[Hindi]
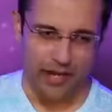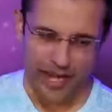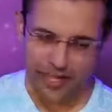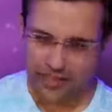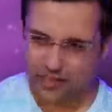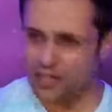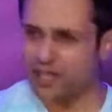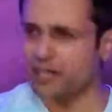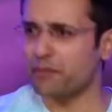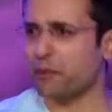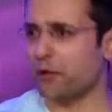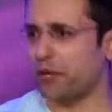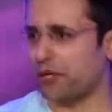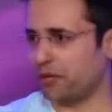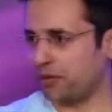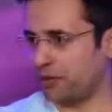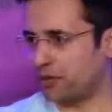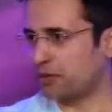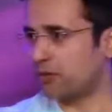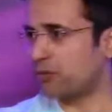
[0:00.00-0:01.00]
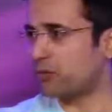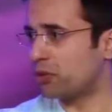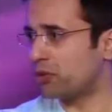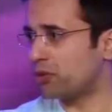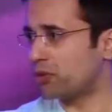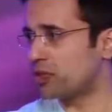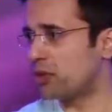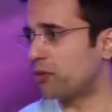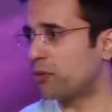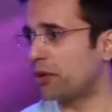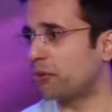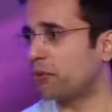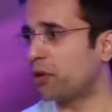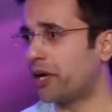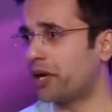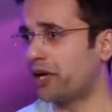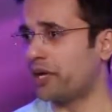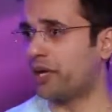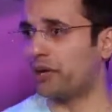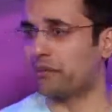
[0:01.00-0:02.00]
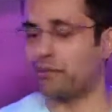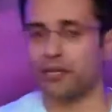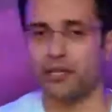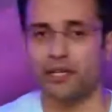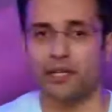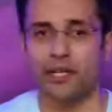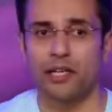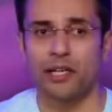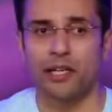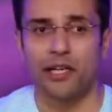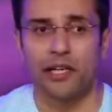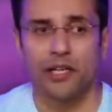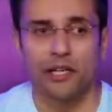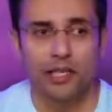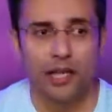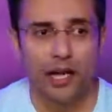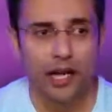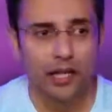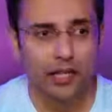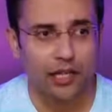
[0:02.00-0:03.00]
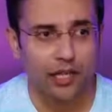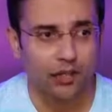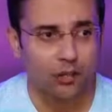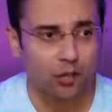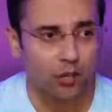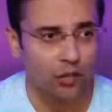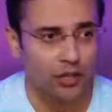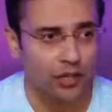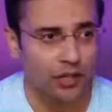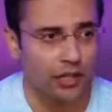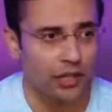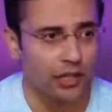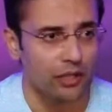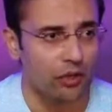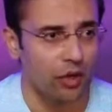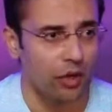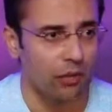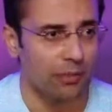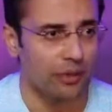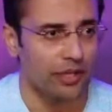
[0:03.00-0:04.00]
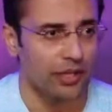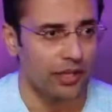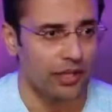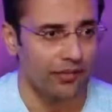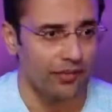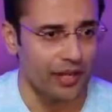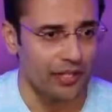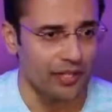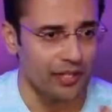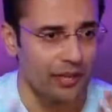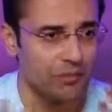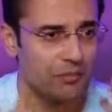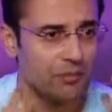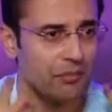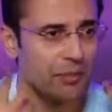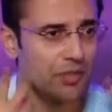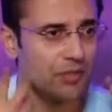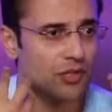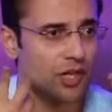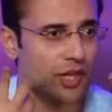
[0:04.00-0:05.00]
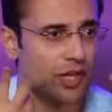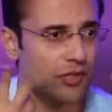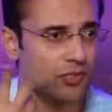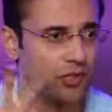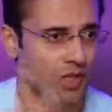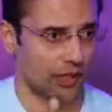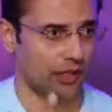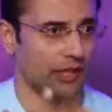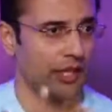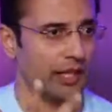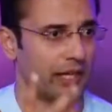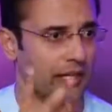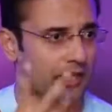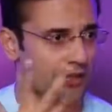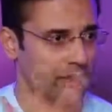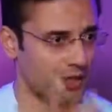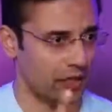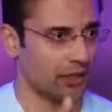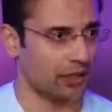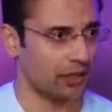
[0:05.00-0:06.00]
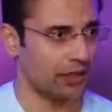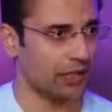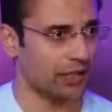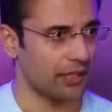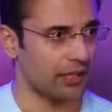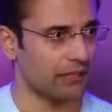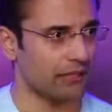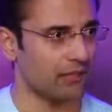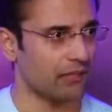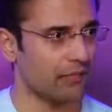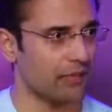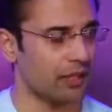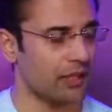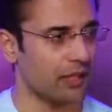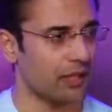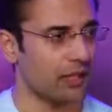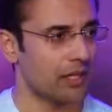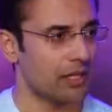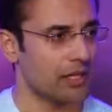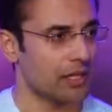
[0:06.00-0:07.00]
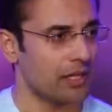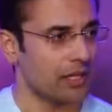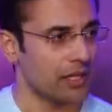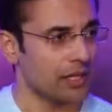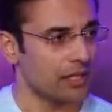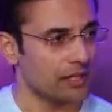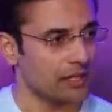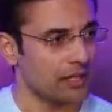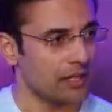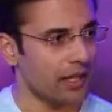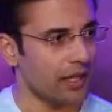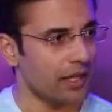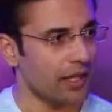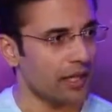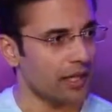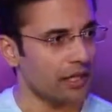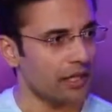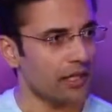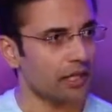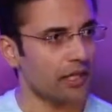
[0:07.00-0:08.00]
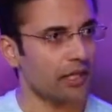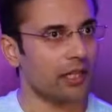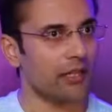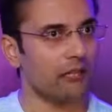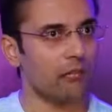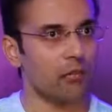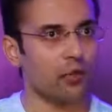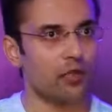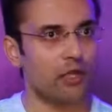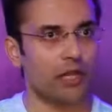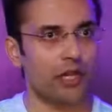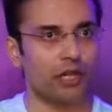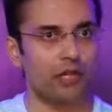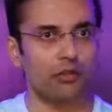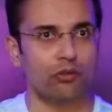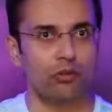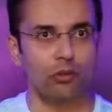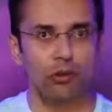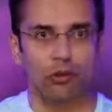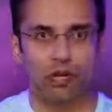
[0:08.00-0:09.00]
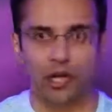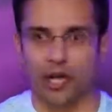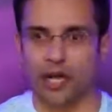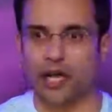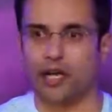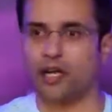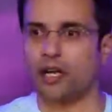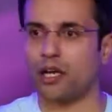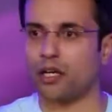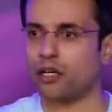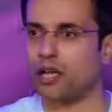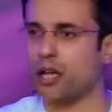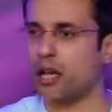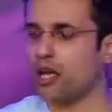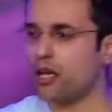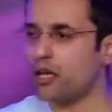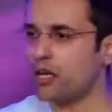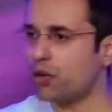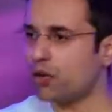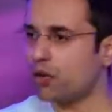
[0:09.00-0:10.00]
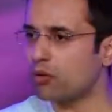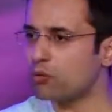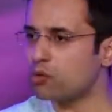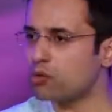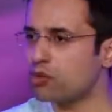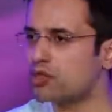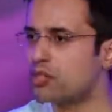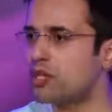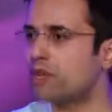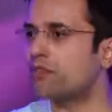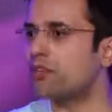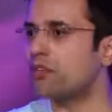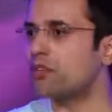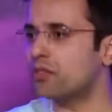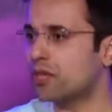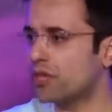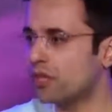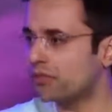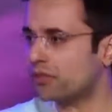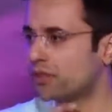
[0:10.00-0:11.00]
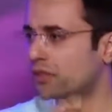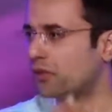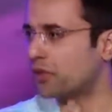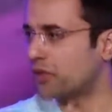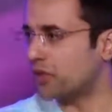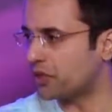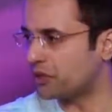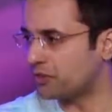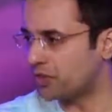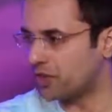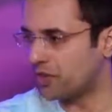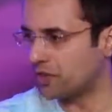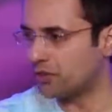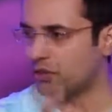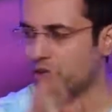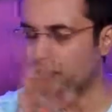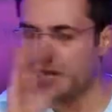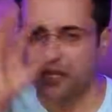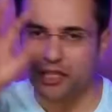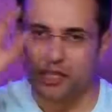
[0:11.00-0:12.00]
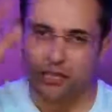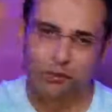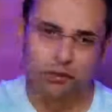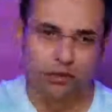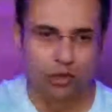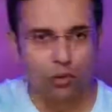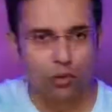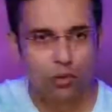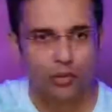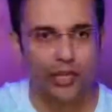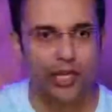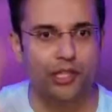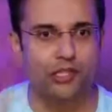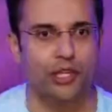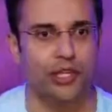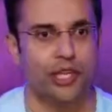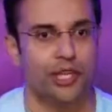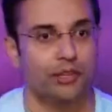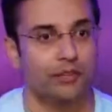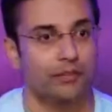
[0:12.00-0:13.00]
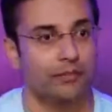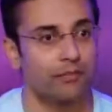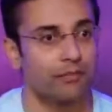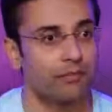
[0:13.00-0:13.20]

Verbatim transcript: एक्सीलेंट पॉइंट इन्होंने बहुत अच्छा पॉइंट बोला है यहाँ पर कि अगर कोई इन कॉम्पिटेटिव एग्जाम्स में जाना चाहता है या चाहती है इसलिए नहीं कि मुझे इसको क्रैक करना है और मुझे सेफ्टी चाहिए सिक्योरिटी चाहिए क्योंकि 90 परसेंट लोगों को यही चाहिए